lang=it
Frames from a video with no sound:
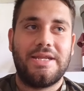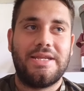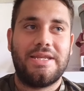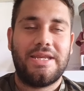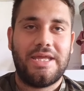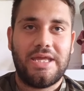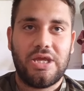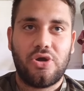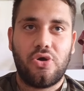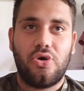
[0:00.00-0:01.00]

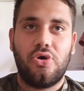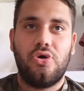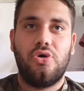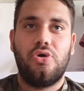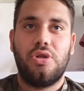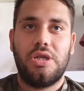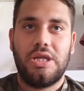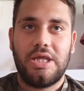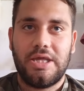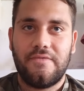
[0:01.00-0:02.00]
Nico
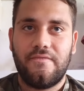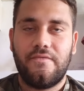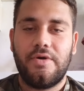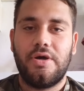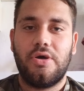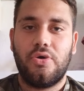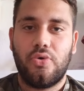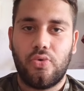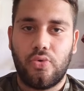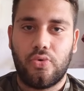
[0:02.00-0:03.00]
Live
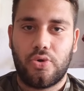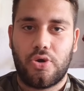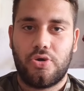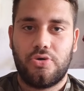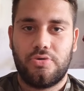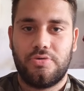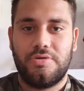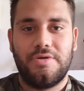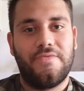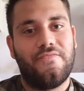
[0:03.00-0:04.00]
1.
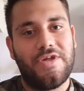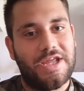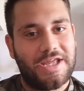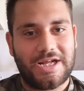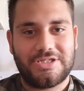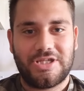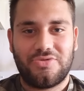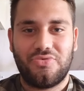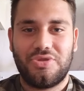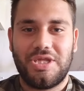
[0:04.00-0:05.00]
Vi ringrazio a
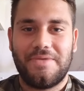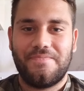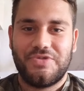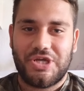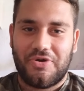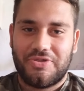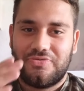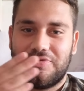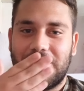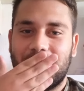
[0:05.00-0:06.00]
tutti, ciao a
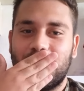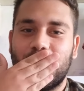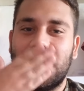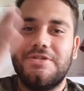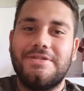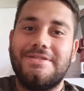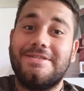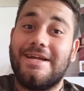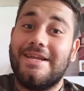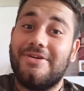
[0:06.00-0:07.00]
tutti,
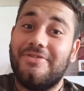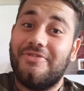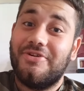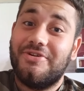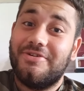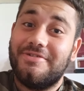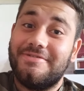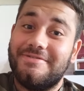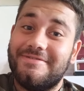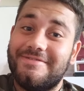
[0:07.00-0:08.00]
da Nico
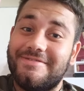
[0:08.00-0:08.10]
Livorno.